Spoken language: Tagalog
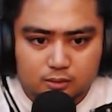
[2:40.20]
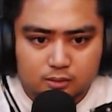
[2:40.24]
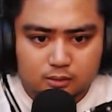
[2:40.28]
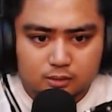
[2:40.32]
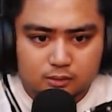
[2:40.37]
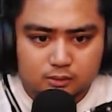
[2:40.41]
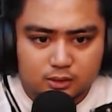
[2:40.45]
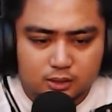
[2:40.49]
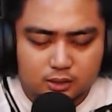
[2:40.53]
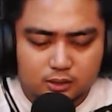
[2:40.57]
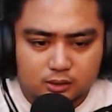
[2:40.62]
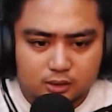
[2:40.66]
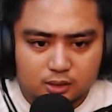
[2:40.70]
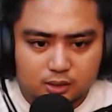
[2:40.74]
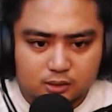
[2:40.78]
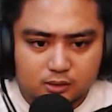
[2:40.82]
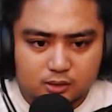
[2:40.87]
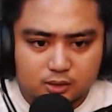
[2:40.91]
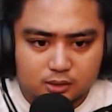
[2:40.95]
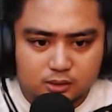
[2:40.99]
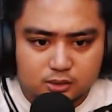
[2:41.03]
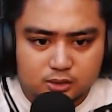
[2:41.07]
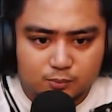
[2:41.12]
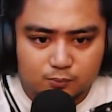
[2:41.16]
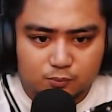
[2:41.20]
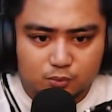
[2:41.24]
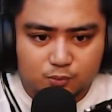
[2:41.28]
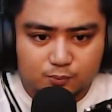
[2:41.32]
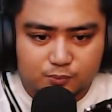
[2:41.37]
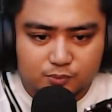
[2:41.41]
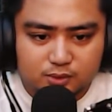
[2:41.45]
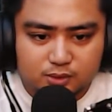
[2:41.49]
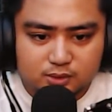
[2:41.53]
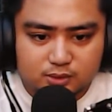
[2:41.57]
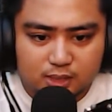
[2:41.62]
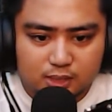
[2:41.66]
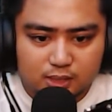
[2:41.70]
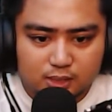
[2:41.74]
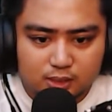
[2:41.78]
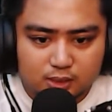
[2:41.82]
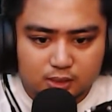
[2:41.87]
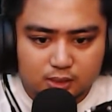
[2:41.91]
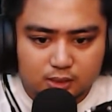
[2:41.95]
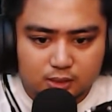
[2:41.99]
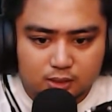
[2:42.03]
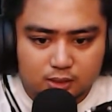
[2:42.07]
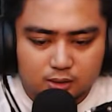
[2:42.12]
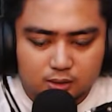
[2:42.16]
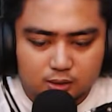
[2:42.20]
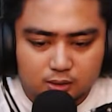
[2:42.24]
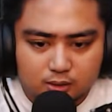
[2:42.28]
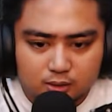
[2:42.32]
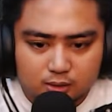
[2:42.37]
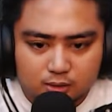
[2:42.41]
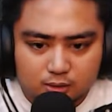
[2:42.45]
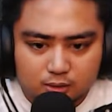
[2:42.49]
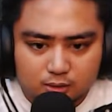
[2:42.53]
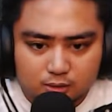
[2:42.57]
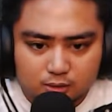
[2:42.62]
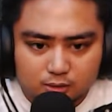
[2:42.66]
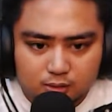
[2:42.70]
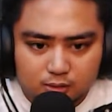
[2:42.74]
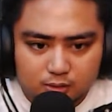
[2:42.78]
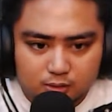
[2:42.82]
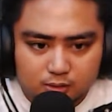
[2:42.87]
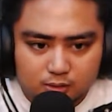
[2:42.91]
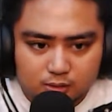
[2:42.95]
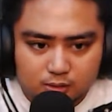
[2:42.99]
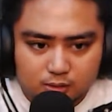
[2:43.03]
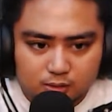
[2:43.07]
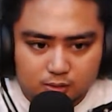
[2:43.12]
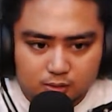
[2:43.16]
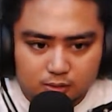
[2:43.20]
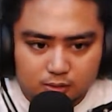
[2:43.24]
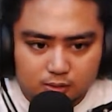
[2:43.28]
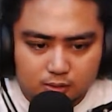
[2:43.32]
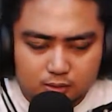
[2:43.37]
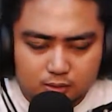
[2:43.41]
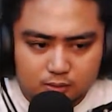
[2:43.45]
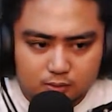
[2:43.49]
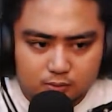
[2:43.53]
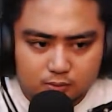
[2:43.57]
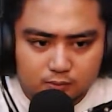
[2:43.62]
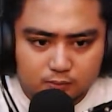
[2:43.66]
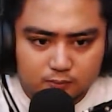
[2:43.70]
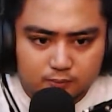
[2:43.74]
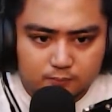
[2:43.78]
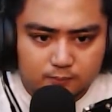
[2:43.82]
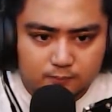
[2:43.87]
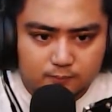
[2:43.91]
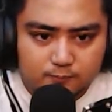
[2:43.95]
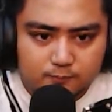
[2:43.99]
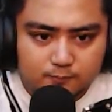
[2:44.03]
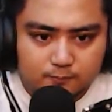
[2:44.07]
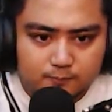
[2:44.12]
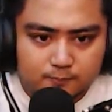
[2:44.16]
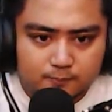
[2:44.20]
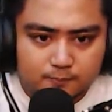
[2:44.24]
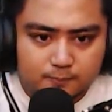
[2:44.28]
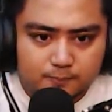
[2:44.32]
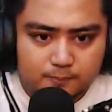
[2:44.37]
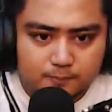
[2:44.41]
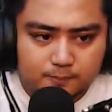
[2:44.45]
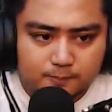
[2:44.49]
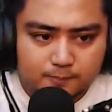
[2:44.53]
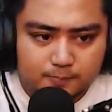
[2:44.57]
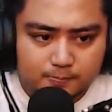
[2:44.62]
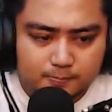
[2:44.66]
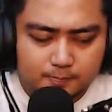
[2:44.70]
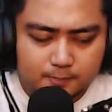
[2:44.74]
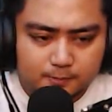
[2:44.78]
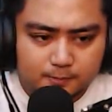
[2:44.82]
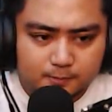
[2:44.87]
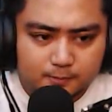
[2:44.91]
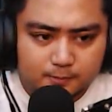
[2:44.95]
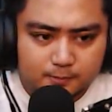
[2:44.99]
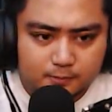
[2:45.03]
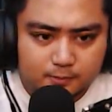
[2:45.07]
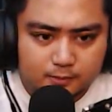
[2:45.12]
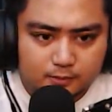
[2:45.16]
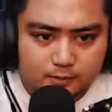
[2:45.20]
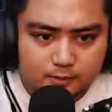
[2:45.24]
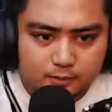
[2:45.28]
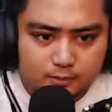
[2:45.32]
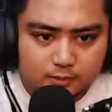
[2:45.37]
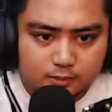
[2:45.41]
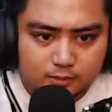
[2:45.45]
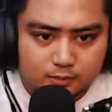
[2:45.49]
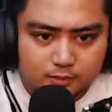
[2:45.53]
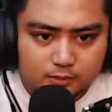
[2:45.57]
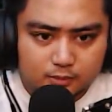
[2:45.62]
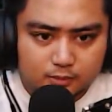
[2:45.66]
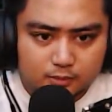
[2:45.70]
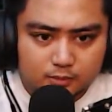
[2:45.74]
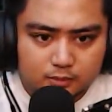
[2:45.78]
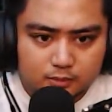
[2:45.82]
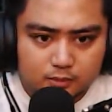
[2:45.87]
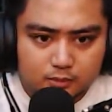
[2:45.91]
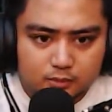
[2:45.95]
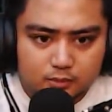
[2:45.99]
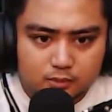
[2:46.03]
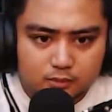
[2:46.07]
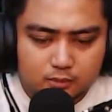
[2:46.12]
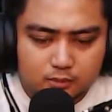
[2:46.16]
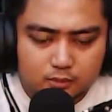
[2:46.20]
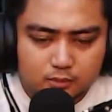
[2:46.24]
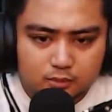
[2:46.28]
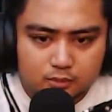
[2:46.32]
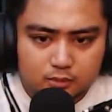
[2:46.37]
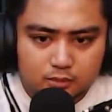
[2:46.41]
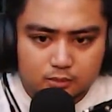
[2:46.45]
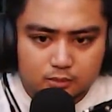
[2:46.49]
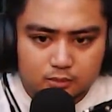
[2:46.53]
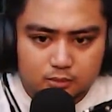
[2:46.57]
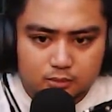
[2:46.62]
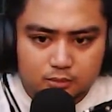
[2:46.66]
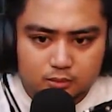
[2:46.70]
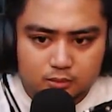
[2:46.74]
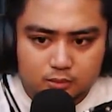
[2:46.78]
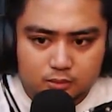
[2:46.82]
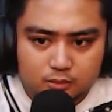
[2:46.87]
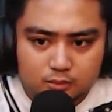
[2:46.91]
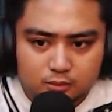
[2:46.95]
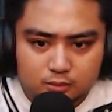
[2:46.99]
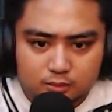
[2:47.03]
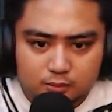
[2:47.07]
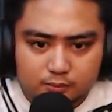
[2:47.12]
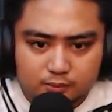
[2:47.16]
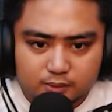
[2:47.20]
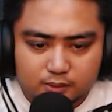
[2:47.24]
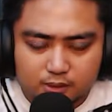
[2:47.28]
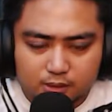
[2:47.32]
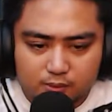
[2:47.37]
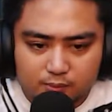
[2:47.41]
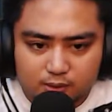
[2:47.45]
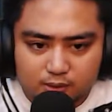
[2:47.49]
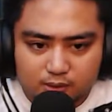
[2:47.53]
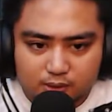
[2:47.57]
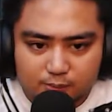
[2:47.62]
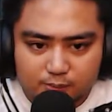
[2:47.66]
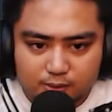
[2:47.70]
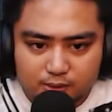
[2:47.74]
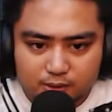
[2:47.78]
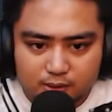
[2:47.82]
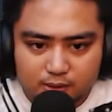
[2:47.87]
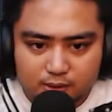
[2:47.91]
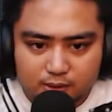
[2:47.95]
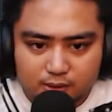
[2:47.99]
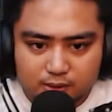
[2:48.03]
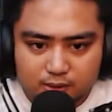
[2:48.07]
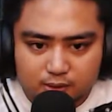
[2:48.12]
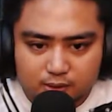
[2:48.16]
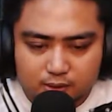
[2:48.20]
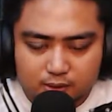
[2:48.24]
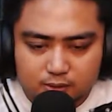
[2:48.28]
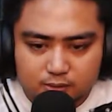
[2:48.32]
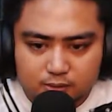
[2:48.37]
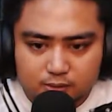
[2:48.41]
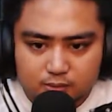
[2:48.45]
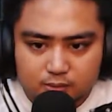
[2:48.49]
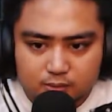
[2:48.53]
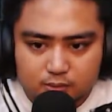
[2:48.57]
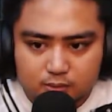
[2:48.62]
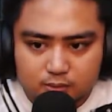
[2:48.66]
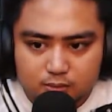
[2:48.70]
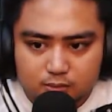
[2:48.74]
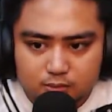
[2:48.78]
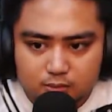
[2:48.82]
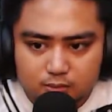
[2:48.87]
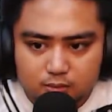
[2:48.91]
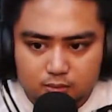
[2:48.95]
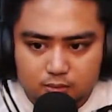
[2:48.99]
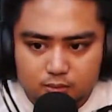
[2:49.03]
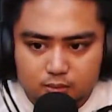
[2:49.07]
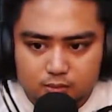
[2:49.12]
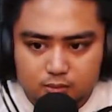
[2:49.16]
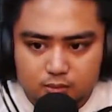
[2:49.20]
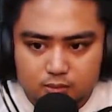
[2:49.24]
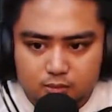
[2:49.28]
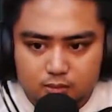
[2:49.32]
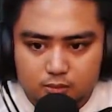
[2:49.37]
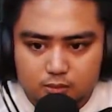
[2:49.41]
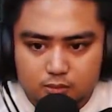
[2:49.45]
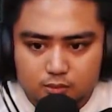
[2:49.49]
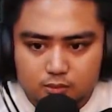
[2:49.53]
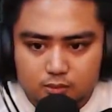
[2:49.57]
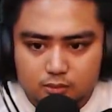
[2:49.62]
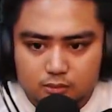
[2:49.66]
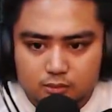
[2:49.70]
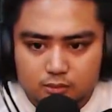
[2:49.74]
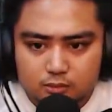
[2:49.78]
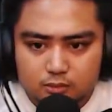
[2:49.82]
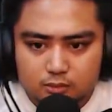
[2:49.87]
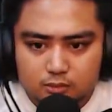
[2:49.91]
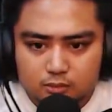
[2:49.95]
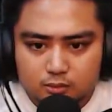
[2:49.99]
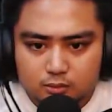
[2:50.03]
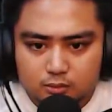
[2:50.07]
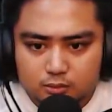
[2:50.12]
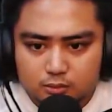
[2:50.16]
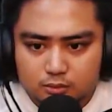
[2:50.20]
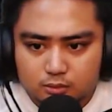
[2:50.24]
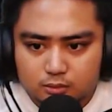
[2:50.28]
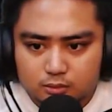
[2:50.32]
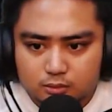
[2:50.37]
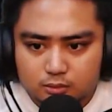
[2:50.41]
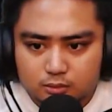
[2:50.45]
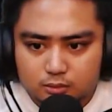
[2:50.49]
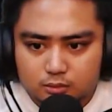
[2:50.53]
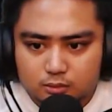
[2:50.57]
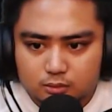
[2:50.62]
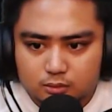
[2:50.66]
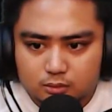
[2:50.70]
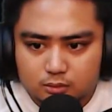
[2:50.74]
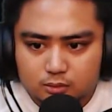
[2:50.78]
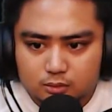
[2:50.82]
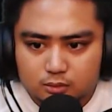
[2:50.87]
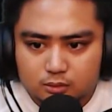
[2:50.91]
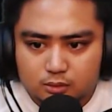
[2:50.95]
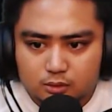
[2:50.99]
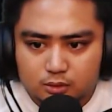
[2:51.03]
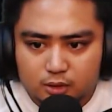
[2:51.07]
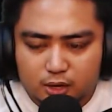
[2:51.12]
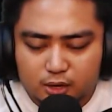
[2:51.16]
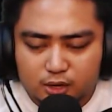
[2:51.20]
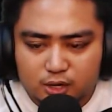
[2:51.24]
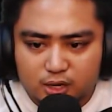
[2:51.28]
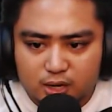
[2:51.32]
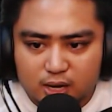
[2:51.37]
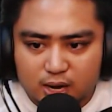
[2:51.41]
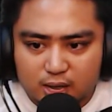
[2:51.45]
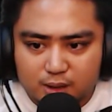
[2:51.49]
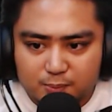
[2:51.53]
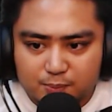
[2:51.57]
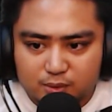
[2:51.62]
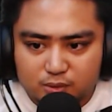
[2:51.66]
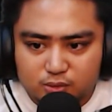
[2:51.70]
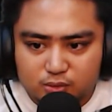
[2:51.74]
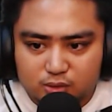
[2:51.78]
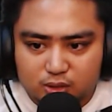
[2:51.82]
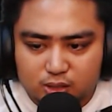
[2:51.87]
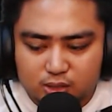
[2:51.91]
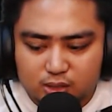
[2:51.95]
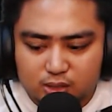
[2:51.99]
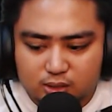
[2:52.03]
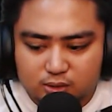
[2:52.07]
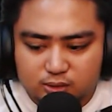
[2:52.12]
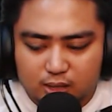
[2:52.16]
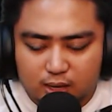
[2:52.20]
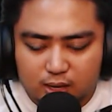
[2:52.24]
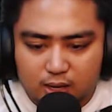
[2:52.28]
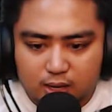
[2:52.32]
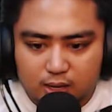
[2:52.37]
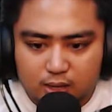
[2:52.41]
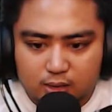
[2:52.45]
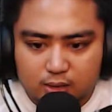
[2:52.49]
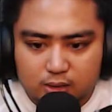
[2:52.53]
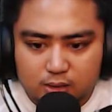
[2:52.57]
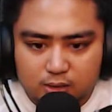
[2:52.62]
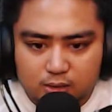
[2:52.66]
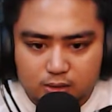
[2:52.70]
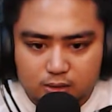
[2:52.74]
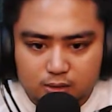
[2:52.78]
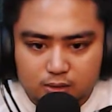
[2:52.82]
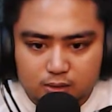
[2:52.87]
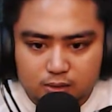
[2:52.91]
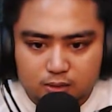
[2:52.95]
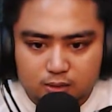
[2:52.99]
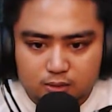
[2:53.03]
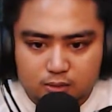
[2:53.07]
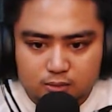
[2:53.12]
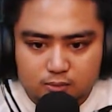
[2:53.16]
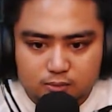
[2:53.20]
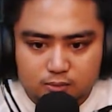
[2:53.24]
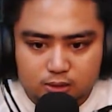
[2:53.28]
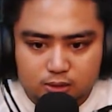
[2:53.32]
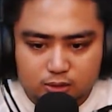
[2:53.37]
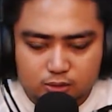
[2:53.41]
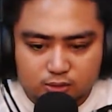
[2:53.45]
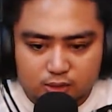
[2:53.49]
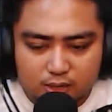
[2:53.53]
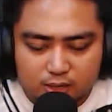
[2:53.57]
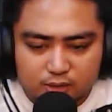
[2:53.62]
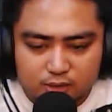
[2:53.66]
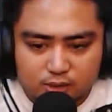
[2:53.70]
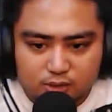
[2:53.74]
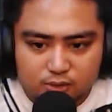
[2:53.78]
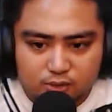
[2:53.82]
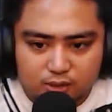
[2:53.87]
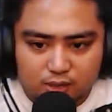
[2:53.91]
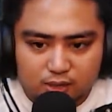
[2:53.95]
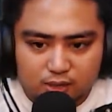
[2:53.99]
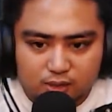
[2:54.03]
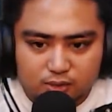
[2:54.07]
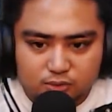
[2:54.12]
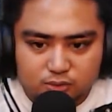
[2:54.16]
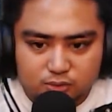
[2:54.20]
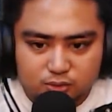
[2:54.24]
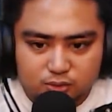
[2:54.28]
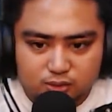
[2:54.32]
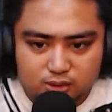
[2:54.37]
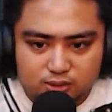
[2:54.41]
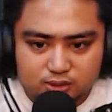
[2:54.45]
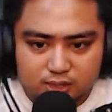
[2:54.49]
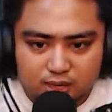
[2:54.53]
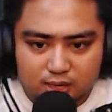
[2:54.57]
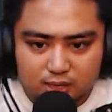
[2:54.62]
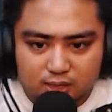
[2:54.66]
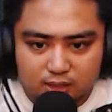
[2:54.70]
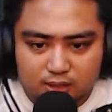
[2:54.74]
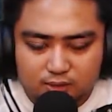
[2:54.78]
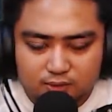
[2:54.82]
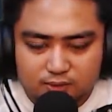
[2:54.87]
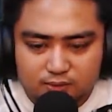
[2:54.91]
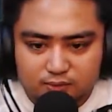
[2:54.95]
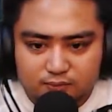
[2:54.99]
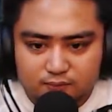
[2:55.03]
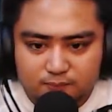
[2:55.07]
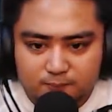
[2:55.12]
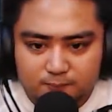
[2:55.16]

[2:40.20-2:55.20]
Hindi, hindi, hindi, hindi siya pupunta sa akin eh. Men, men. May ano na. Struggle, struggle, men. Wait lang, wait lang, wait lang. Yun na. Help me. Ayun na, nakabang yung killer. Tanga. Dito tayo, dito tayo. Sunod ka sa akin.